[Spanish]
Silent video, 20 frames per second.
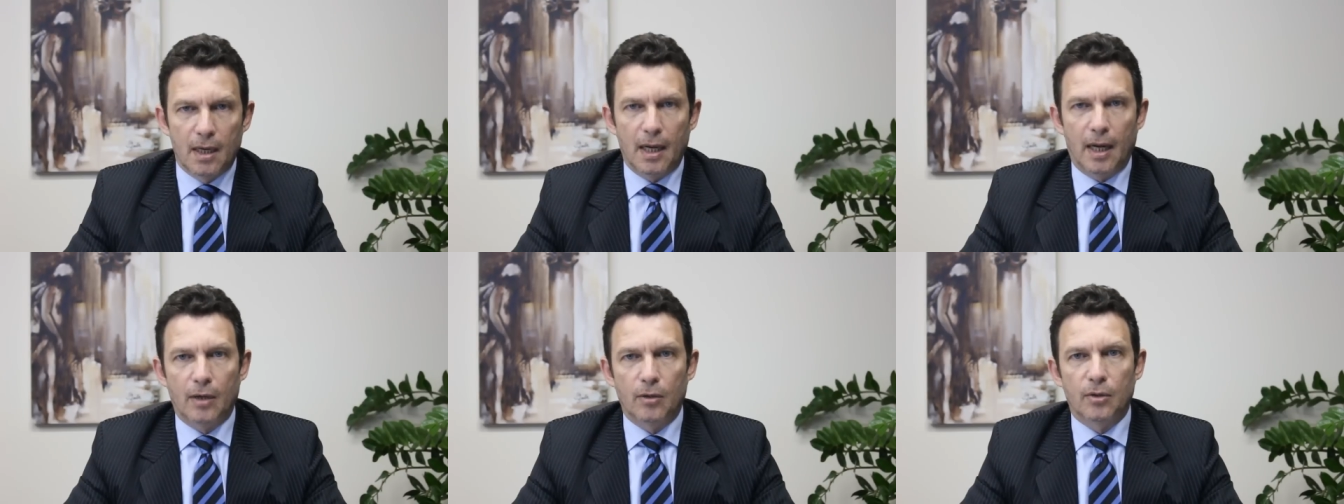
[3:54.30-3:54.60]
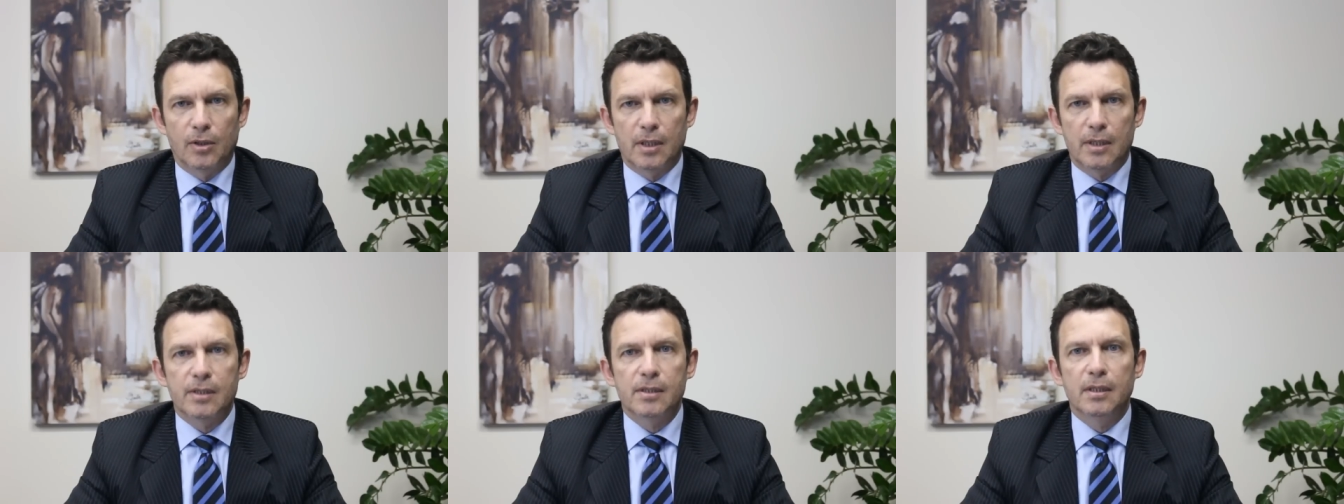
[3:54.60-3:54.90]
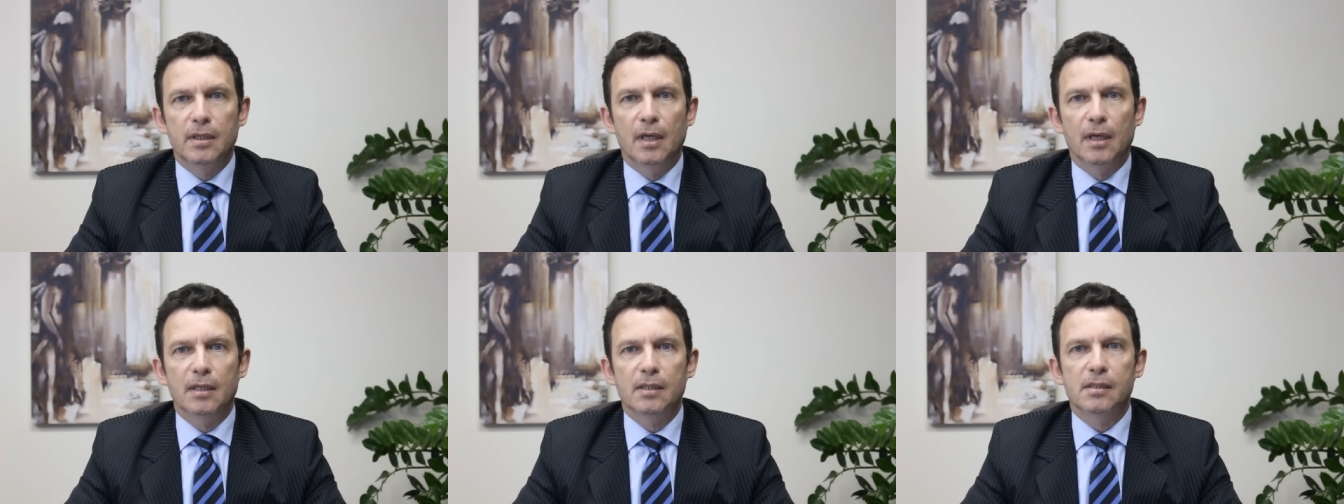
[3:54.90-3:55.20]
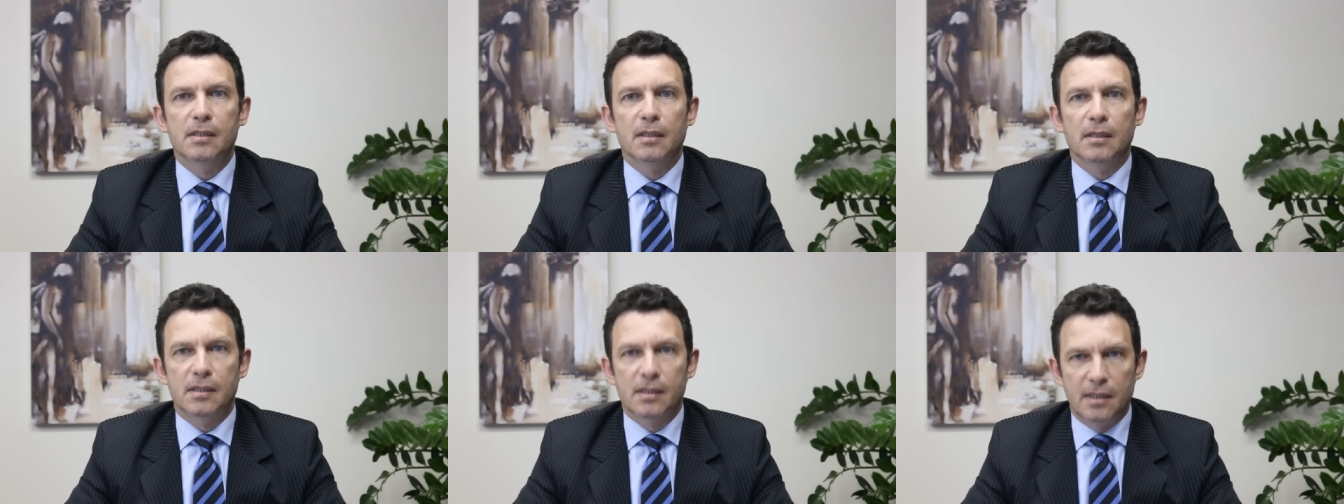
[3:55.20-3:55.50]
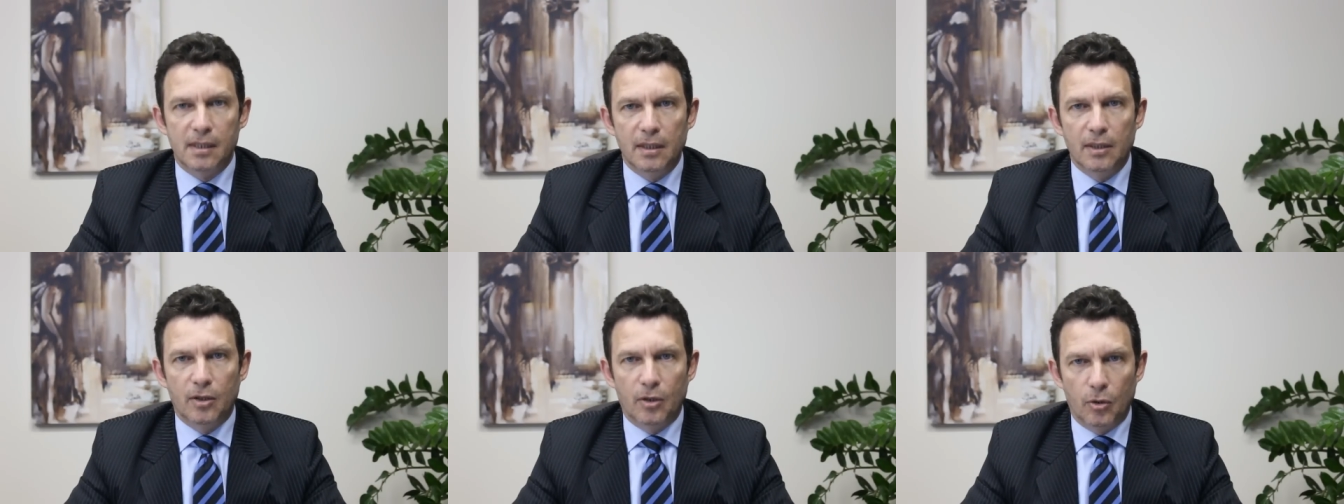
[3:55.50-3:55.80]
Claro que si es
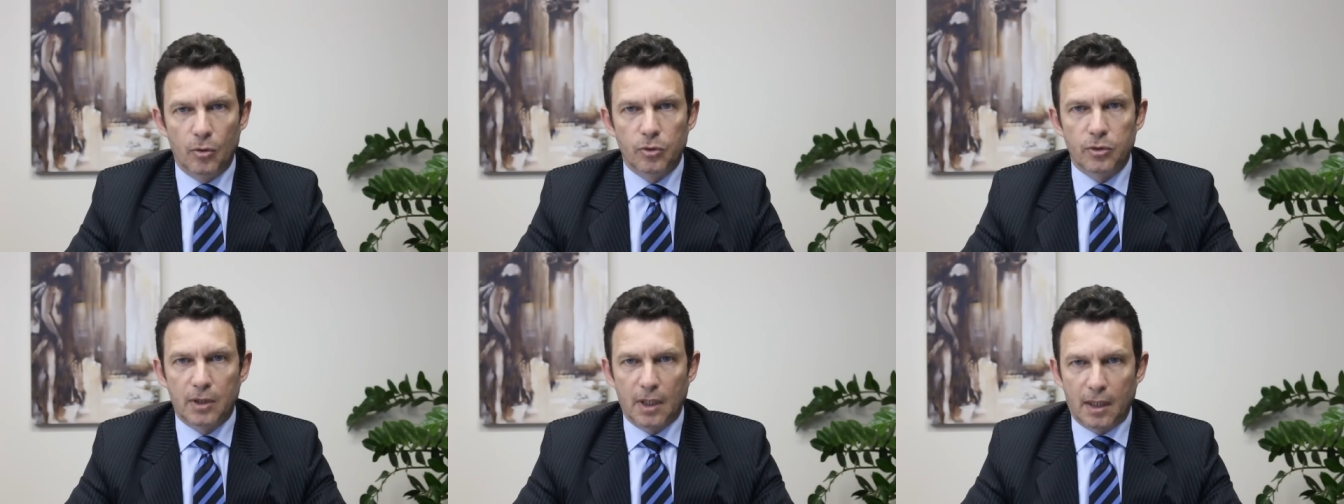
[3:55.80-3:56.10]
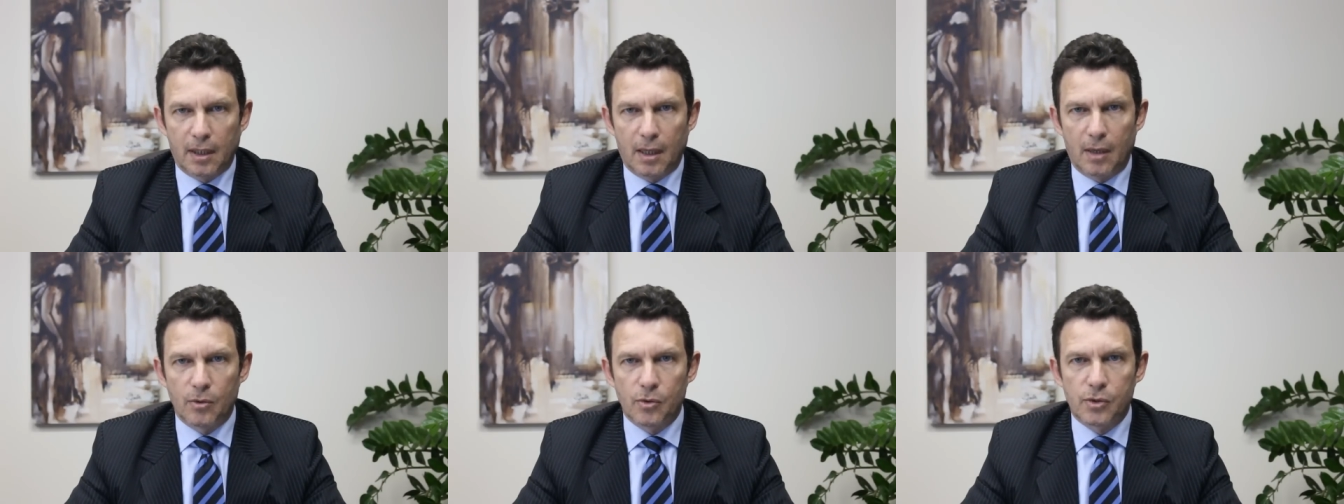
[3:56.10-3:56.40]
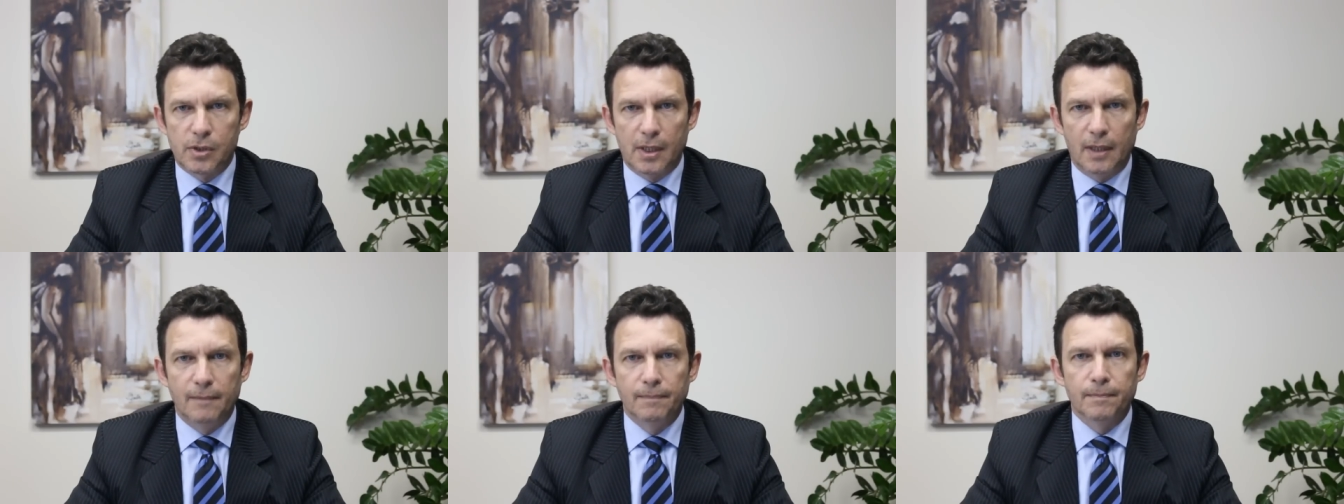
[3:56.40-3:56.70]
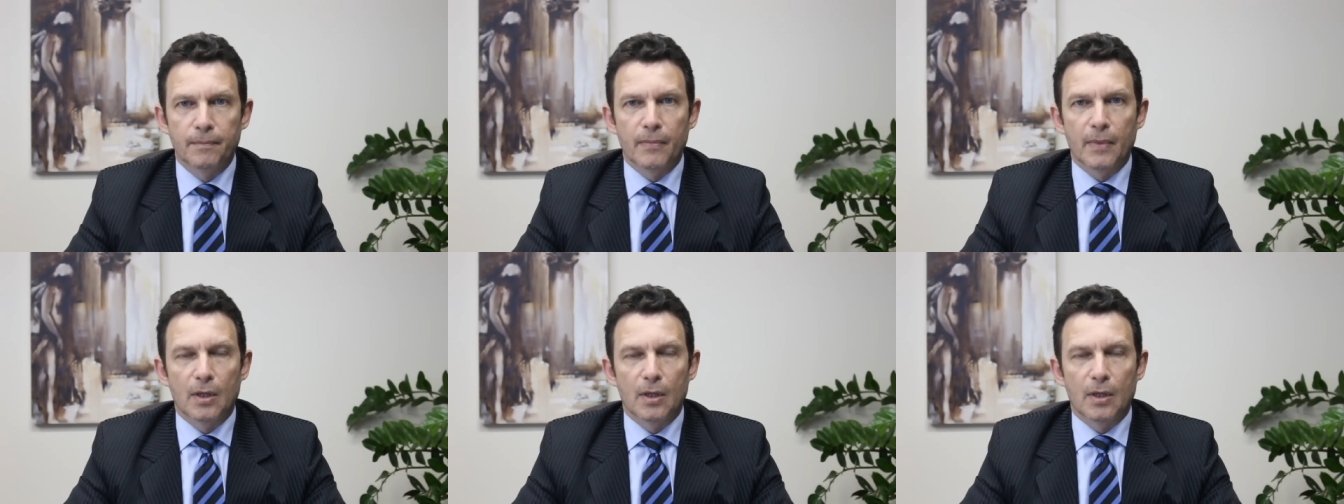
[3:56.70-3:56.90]
sin justa causa,